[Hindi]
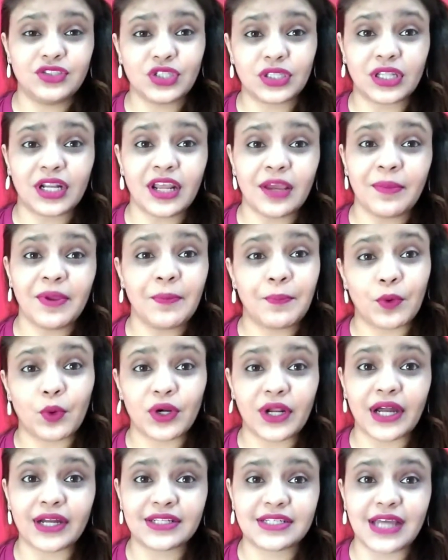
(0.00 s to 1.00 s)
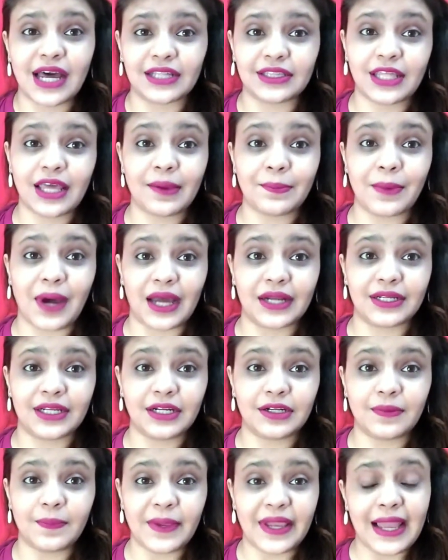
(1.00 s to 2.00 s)
जितने भी प्रोडक्ट्स आते हैं
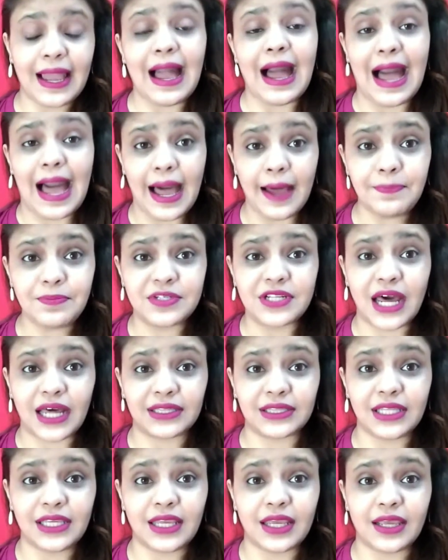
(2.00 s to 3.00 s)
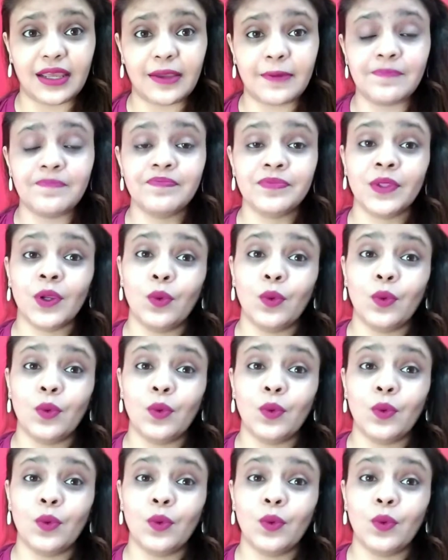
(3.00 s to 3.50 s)
मार्केट में ऐप्स आती हैं